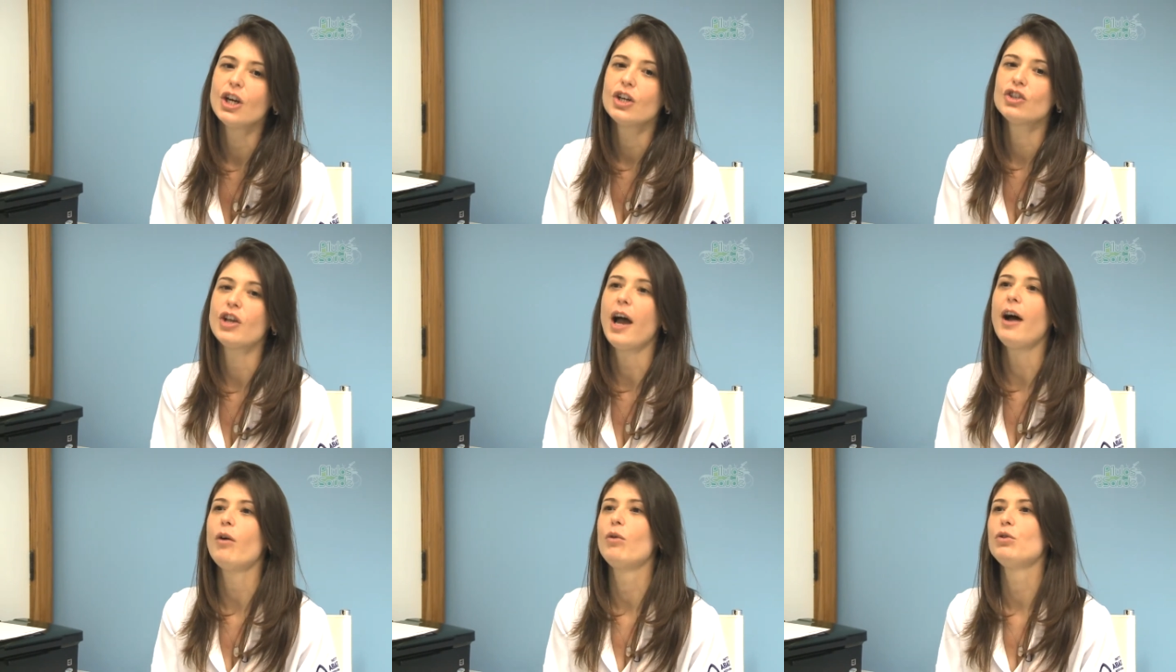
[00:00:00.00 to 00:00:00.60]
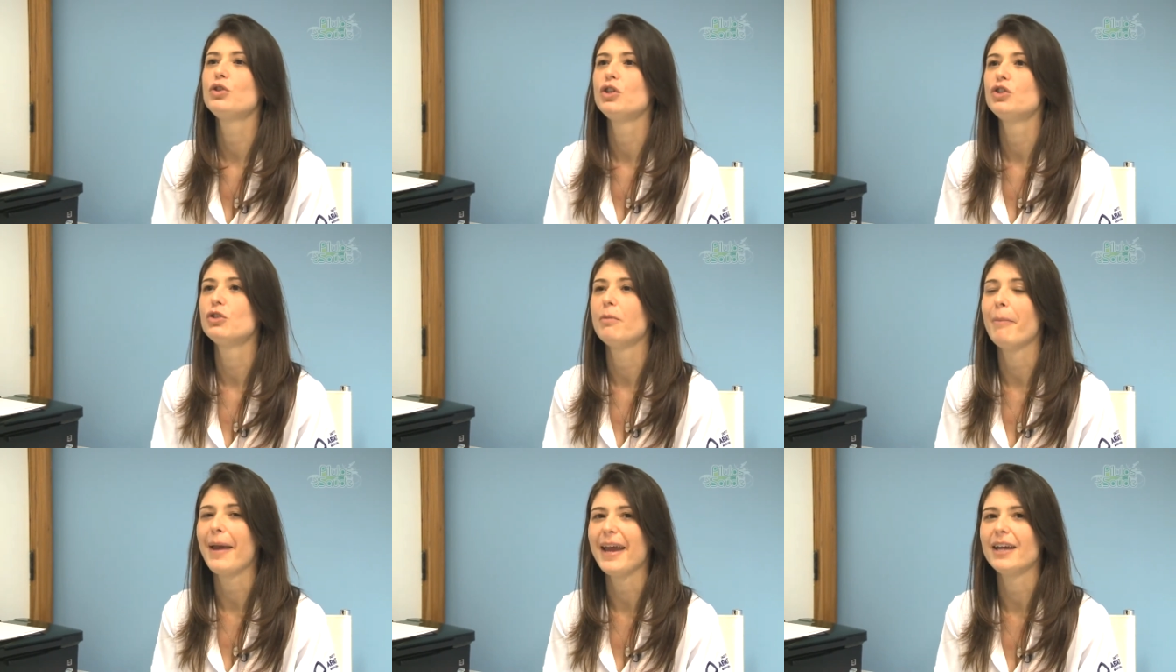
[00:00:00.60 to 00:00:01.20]
Já a
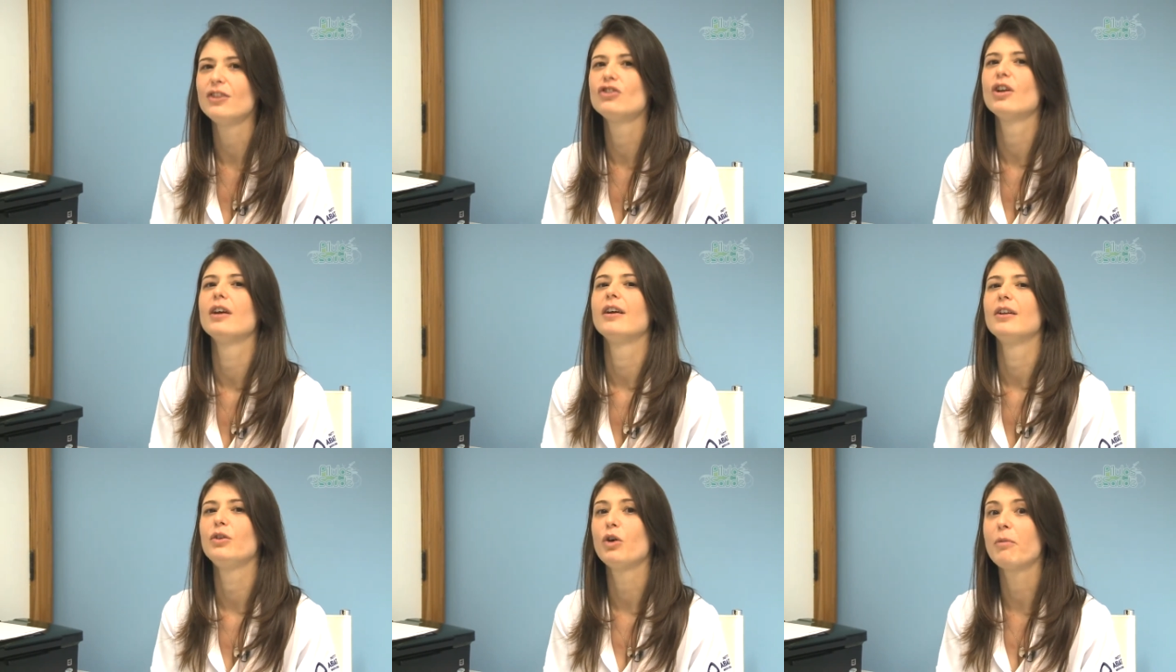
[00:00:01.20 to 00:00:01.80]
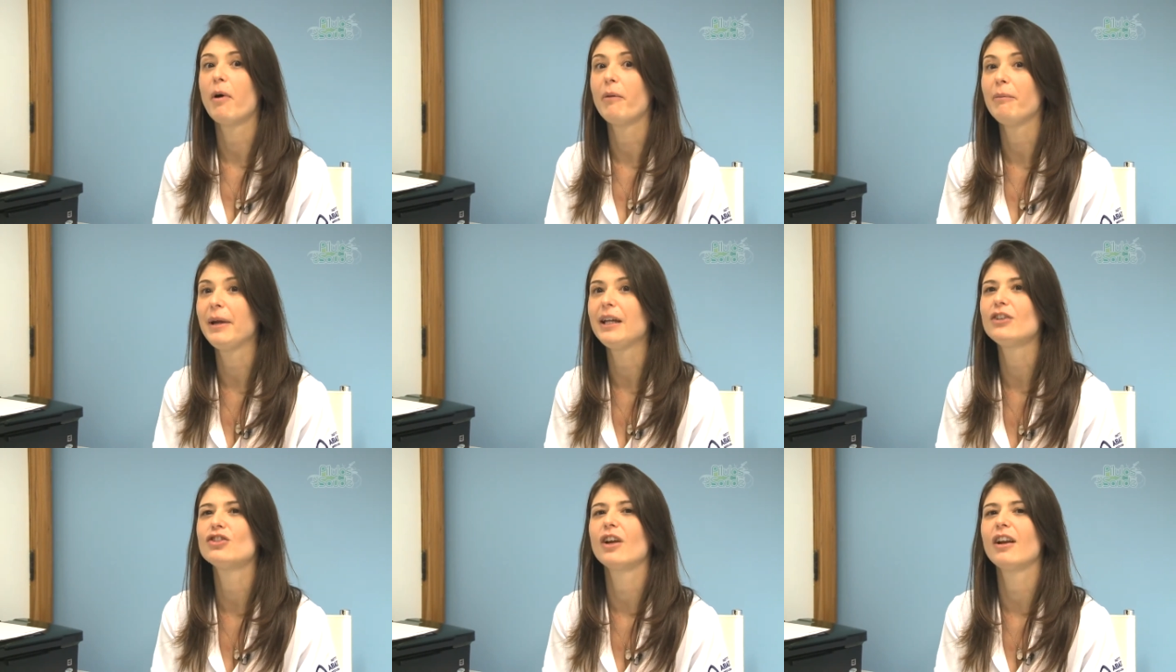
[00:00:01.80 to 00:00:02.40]
otite média,
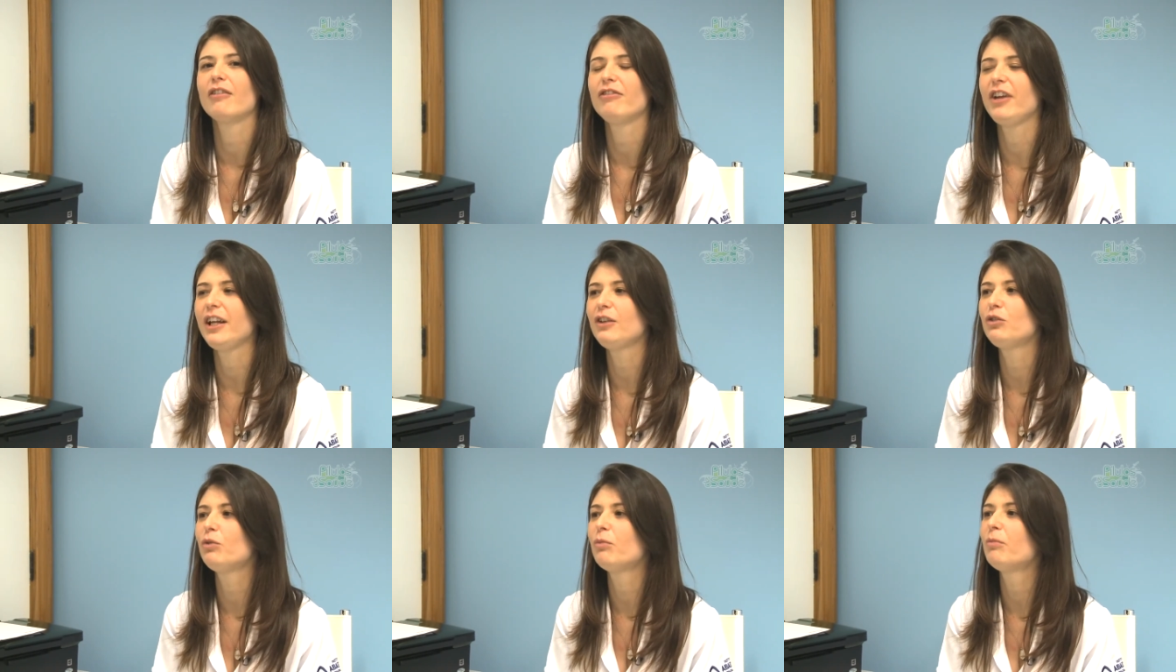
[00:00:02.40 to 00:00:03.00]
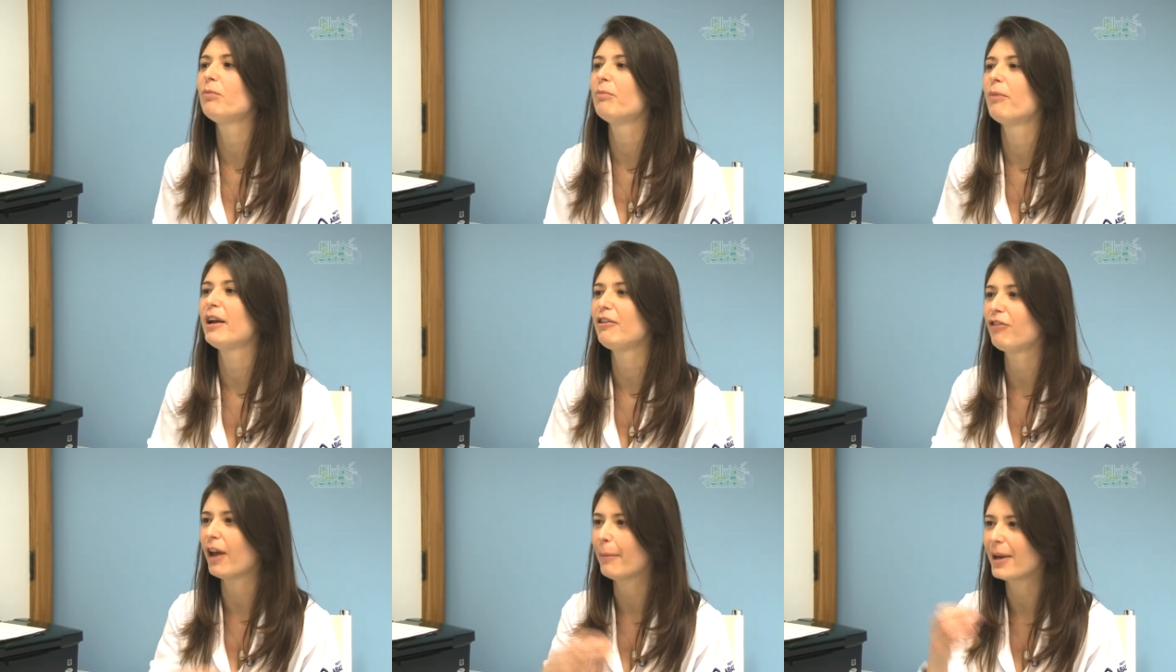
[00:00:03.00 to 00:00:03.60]
normalmente ela vem de uma
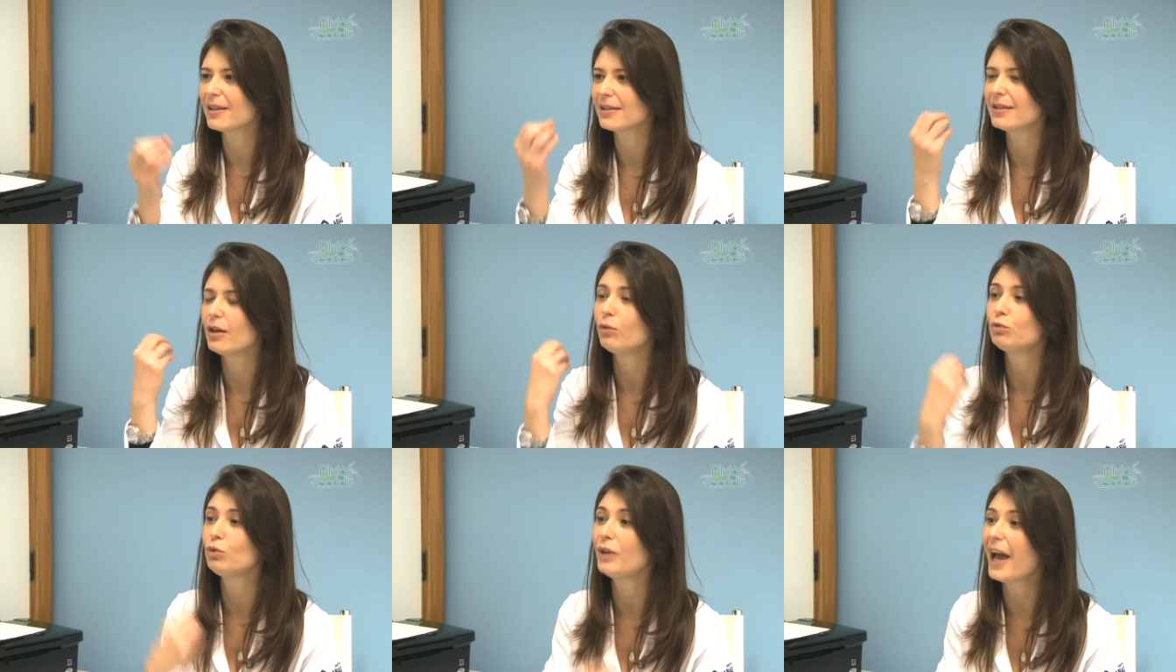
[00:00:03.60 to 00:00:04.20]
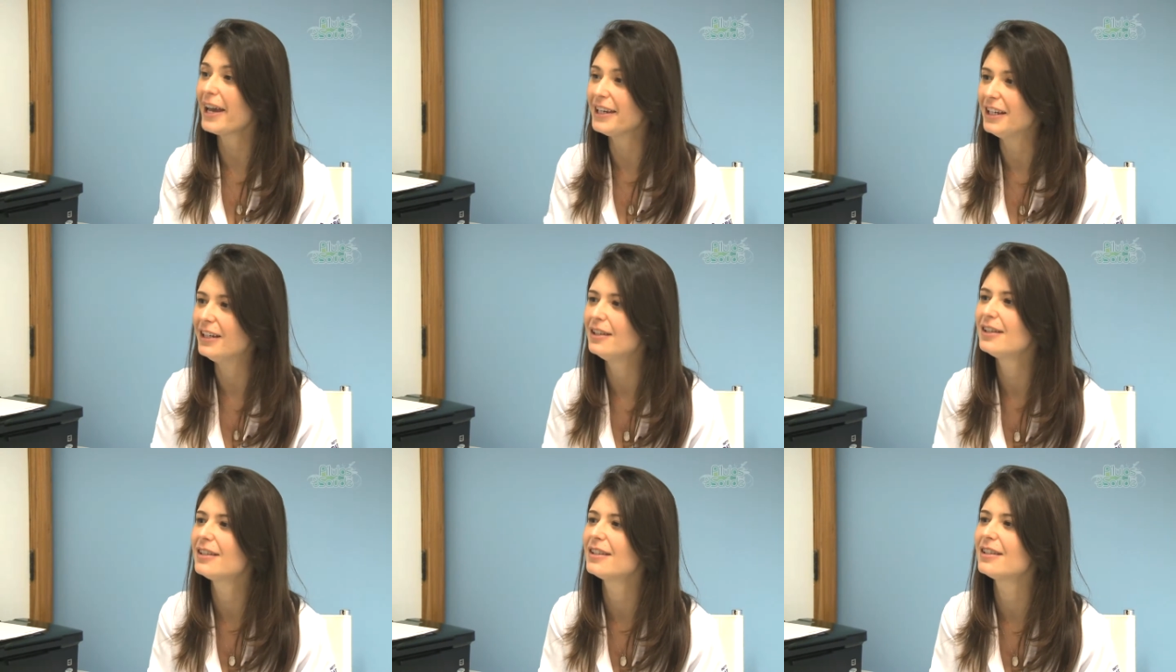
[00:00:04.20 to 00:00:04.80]
inflamação do
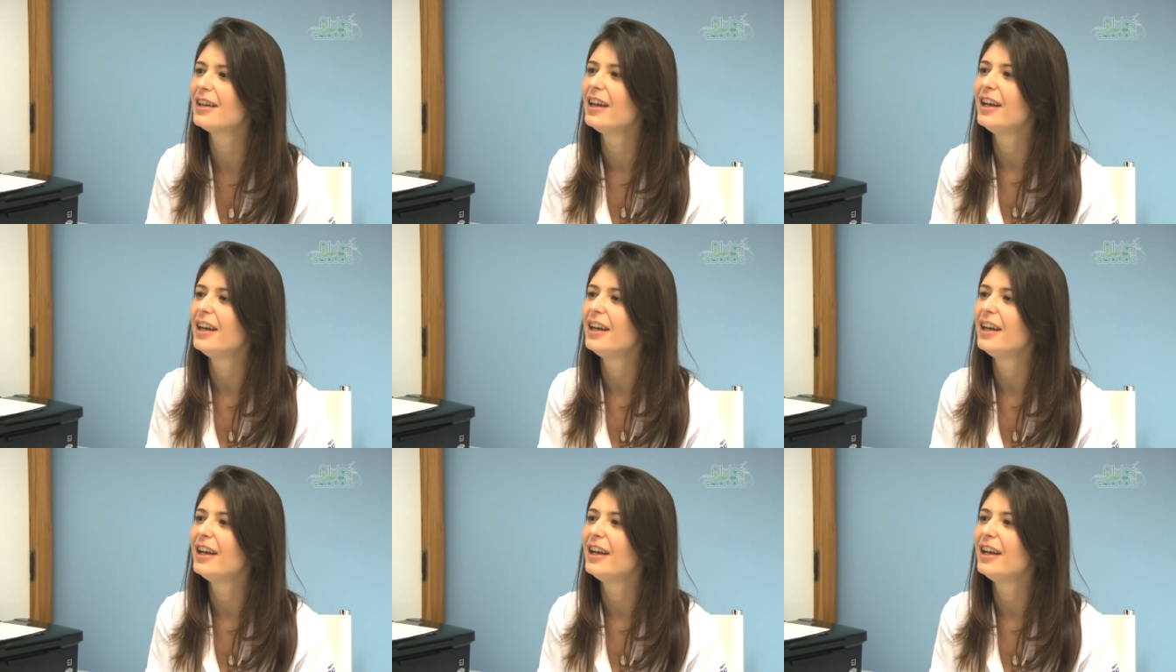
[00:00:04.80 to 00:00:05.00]
nariz.